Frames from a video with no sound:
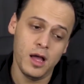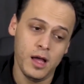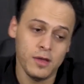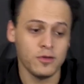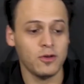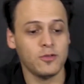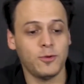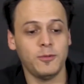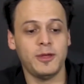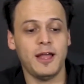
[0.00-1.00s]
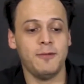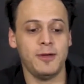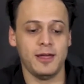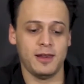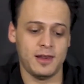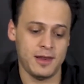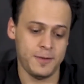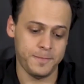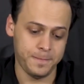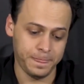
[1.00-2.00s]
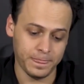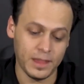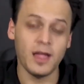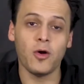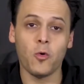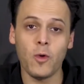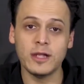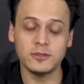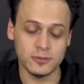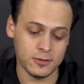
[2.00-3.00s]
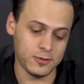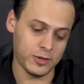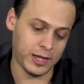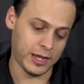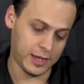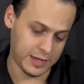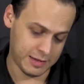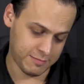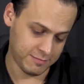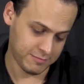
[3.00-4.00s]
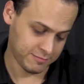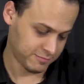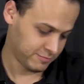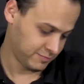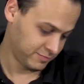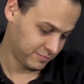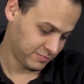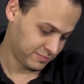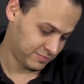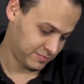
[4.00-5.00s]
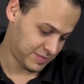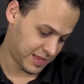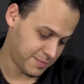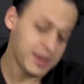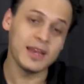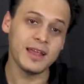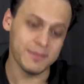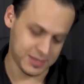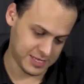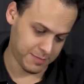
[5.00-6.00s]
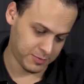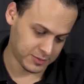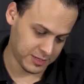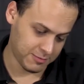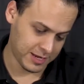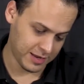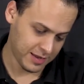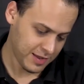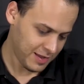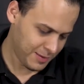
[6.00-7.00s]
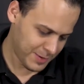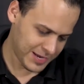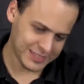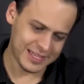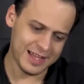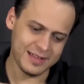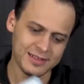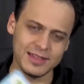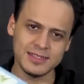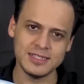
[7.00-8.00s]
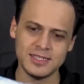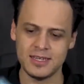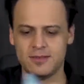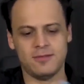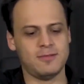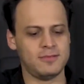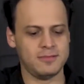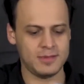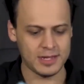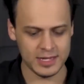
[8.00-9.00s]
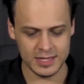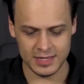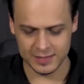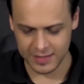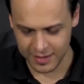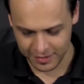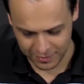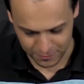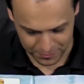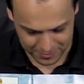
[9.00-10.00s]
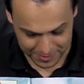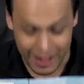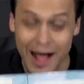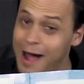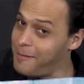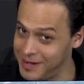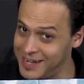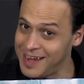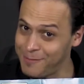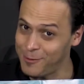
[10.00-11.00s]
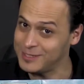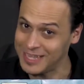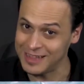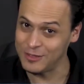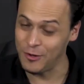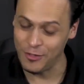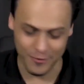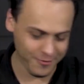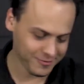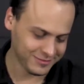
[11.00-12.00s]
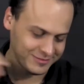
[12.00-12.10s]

Ah, yo los volveré a ver en cuanto eh, termine y me sea posible. Ven, está, tan sencillo. Aquí dice cómo abrir la bolsa y todo.